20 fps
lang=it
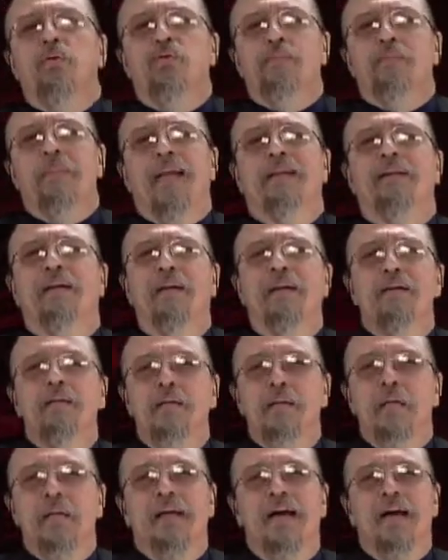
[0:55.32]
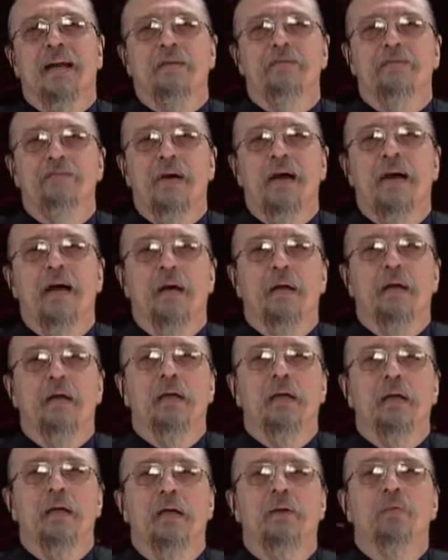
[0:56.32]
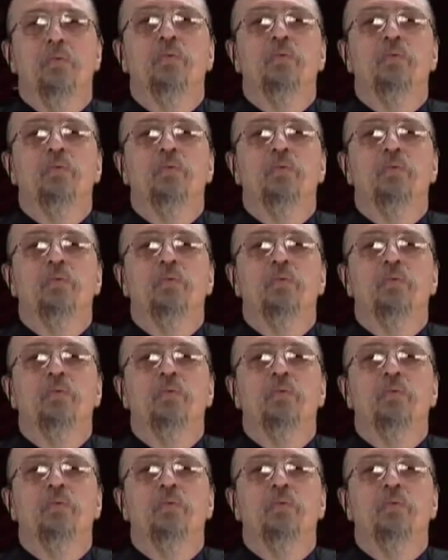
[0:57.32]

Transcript: smette di insegnare fa eh,